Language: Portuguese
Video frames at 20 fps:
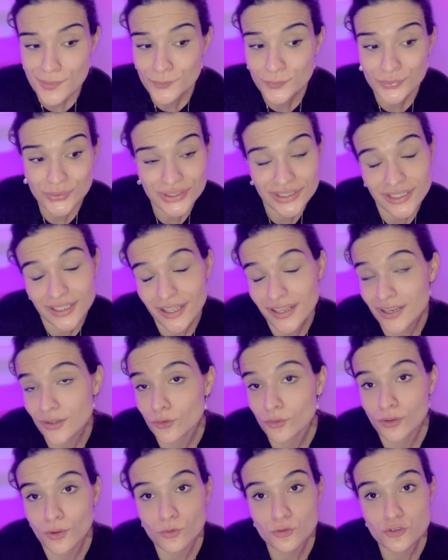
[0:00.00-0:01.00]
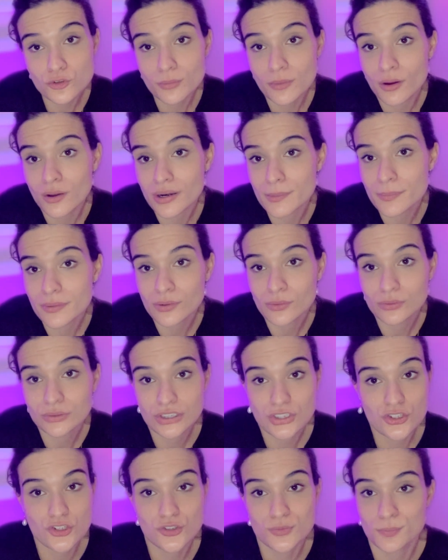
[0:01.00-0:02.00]
porque querendo ou não, de uma hora para
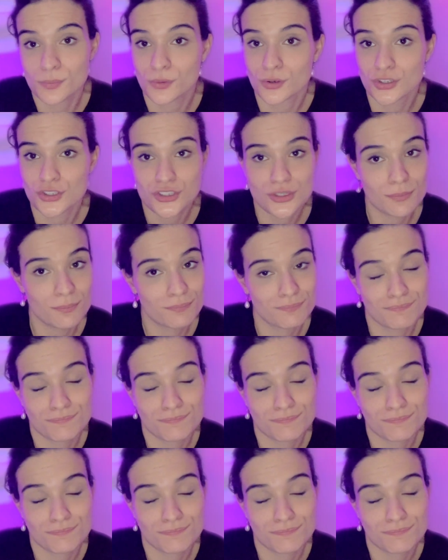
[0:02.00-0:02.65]
outra a gente pode